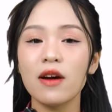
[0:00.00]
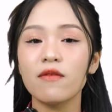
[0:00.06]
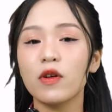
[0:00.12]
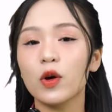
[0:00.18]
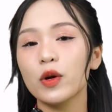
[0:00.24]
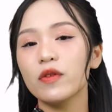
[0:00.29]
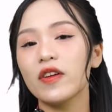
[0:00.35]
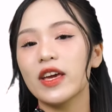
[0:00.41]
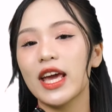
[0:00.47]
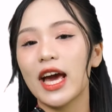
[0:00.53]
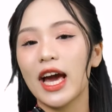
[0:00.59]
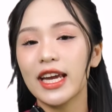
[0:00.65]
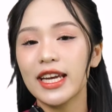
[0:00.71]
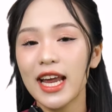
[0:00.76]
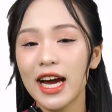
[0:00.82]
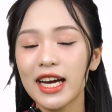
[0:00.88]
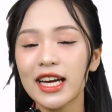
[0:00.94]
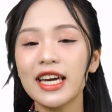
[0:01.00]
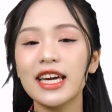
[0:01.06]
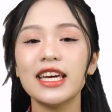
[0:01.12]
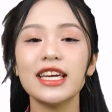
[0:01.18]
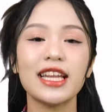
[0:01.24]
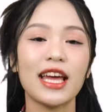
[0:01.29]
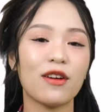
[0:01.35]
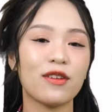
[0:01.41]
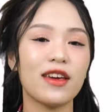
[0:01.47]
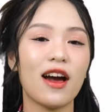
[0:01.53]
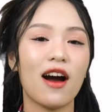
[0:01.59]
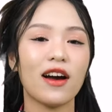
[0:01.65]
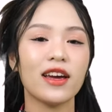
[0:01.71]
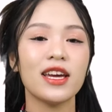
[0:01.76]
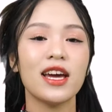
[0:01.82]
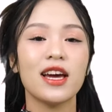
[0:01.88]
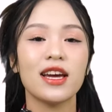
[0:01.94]
và quý vị hãy đăng ký theo
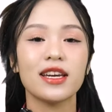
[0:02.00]
dõi